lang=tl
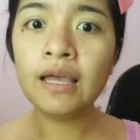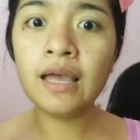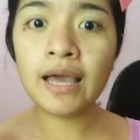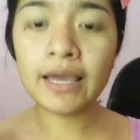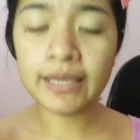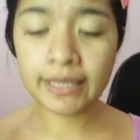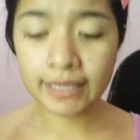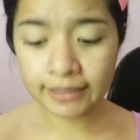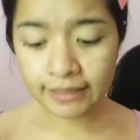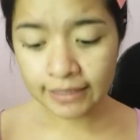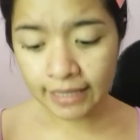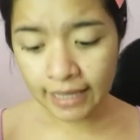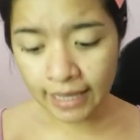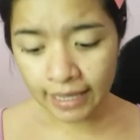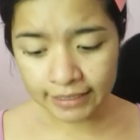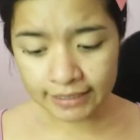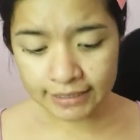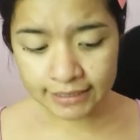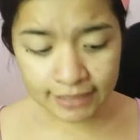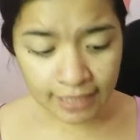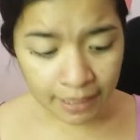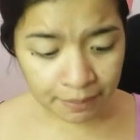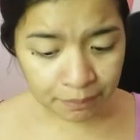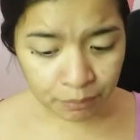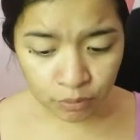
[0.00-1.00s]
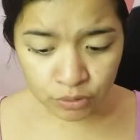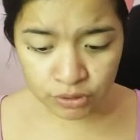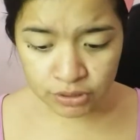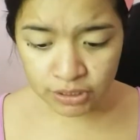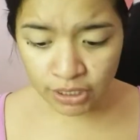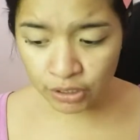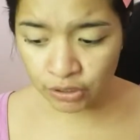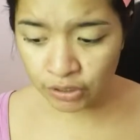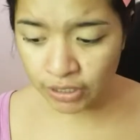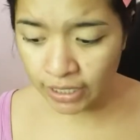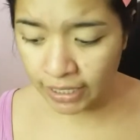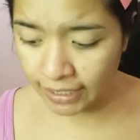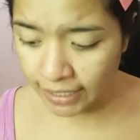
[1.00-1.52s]
Ayan guys, tapos
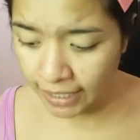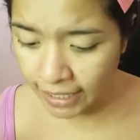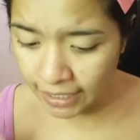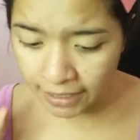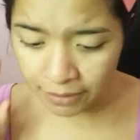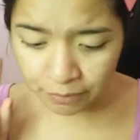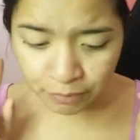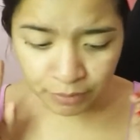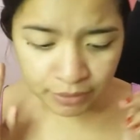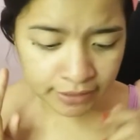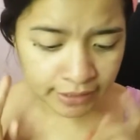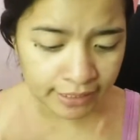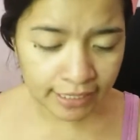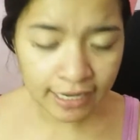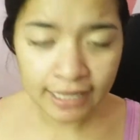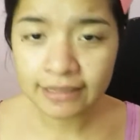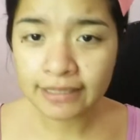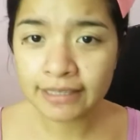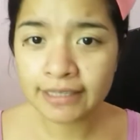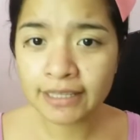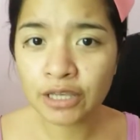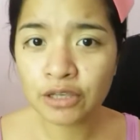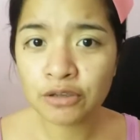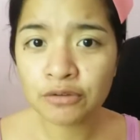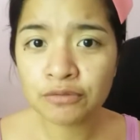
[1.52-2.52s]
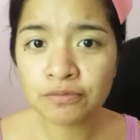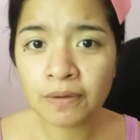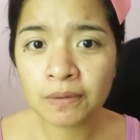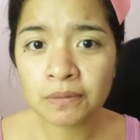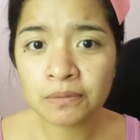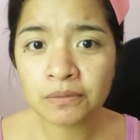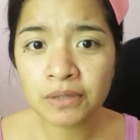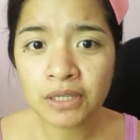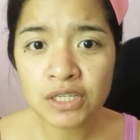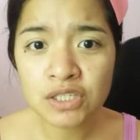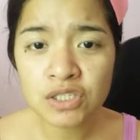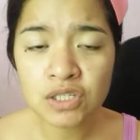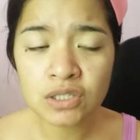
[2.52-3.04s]
ngayon, ang gagamitin natin yung
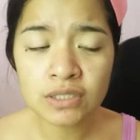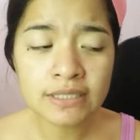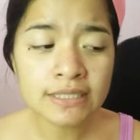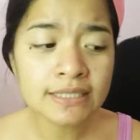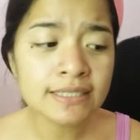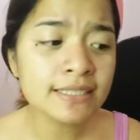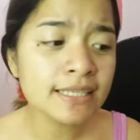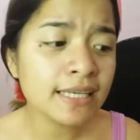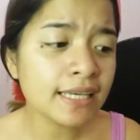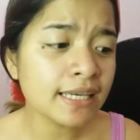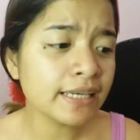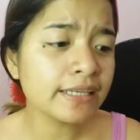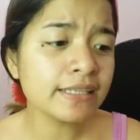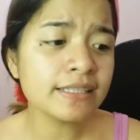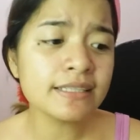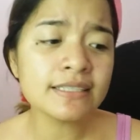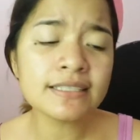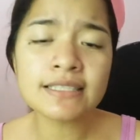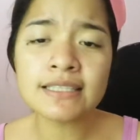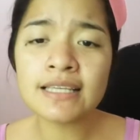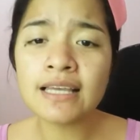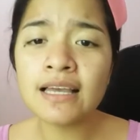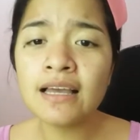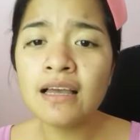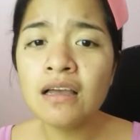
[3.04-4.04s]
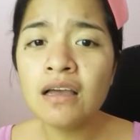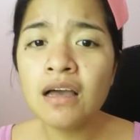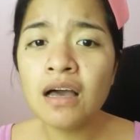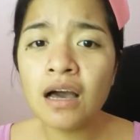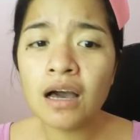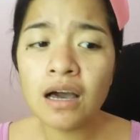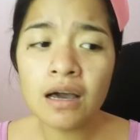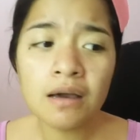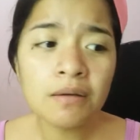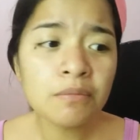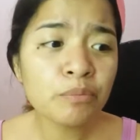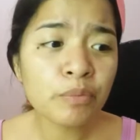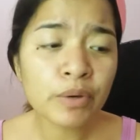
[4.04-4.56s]
foundation since
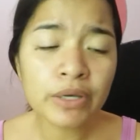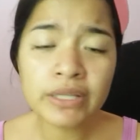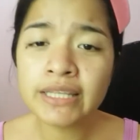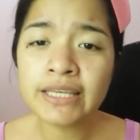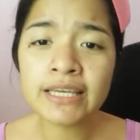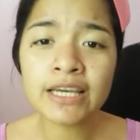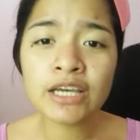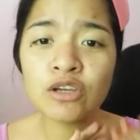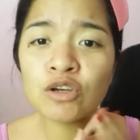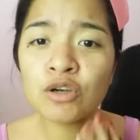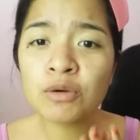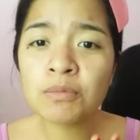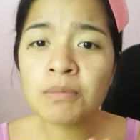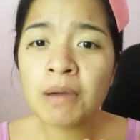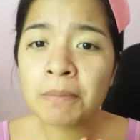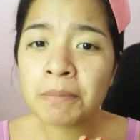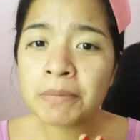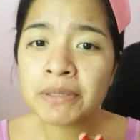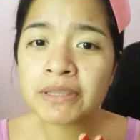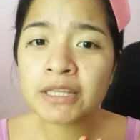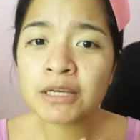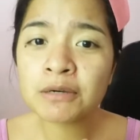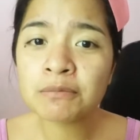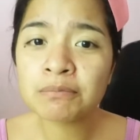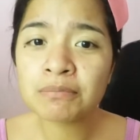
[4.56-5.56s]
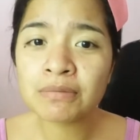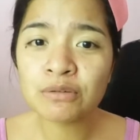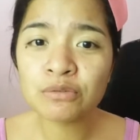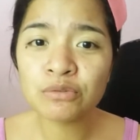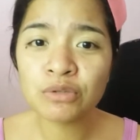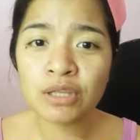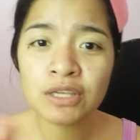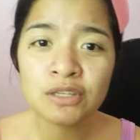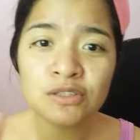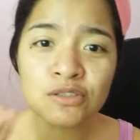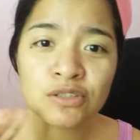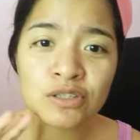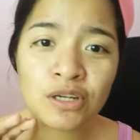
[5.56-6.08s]
um, pwede kayong gumamit ng
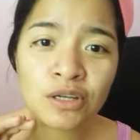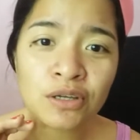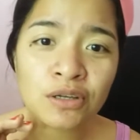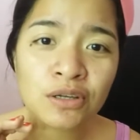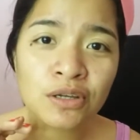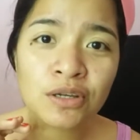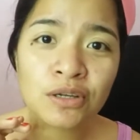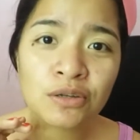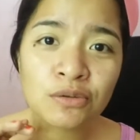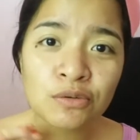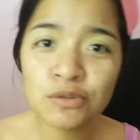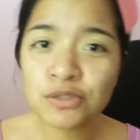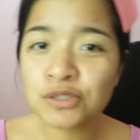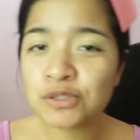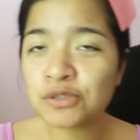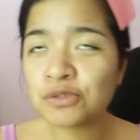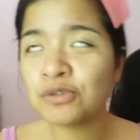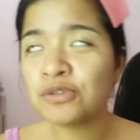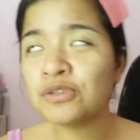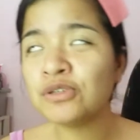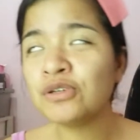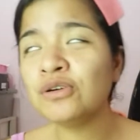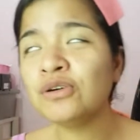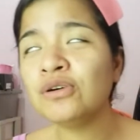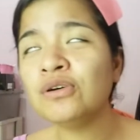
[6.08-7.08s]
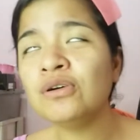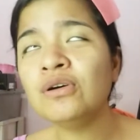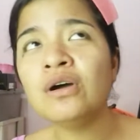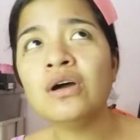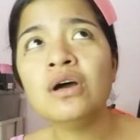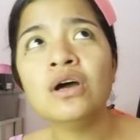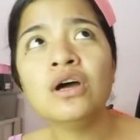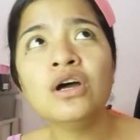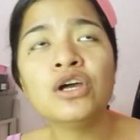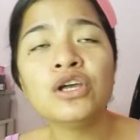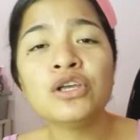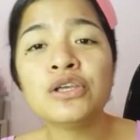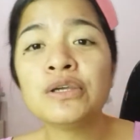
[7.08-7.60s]
foundation na gusto nyo,
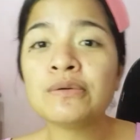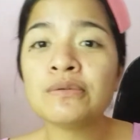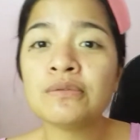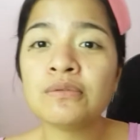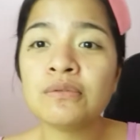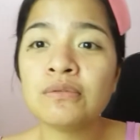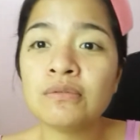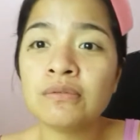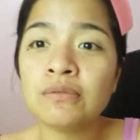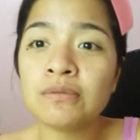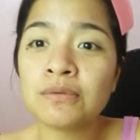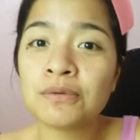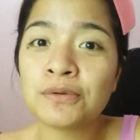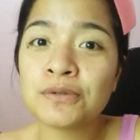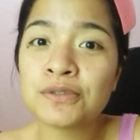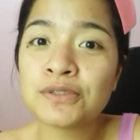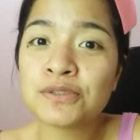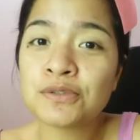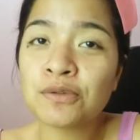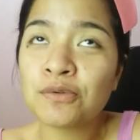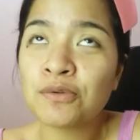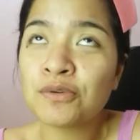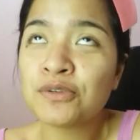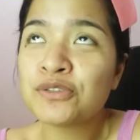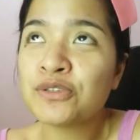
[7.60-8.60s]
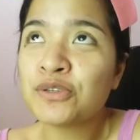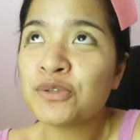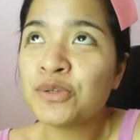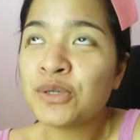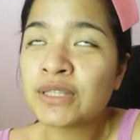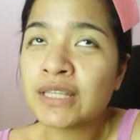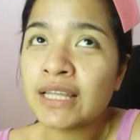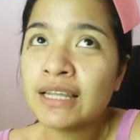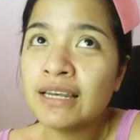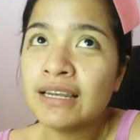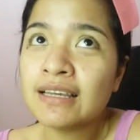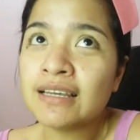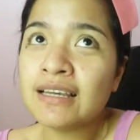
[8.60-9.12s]
yung gustong gusto
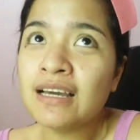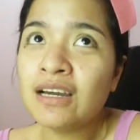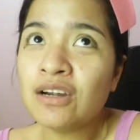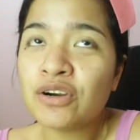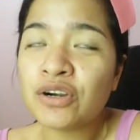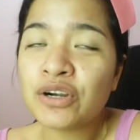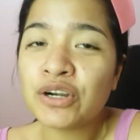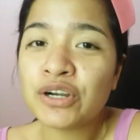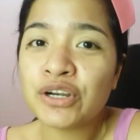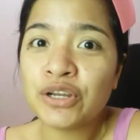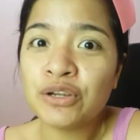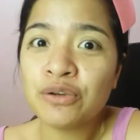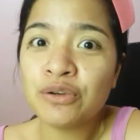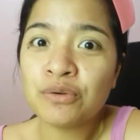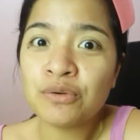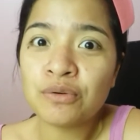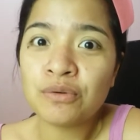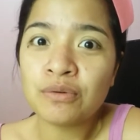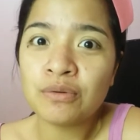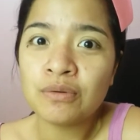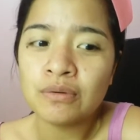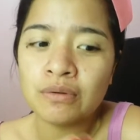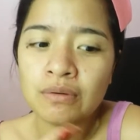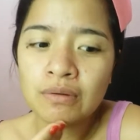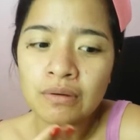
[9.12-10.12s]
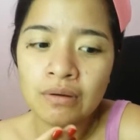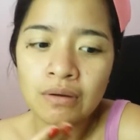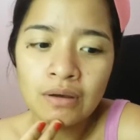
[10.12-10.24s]
nyo talaga or yung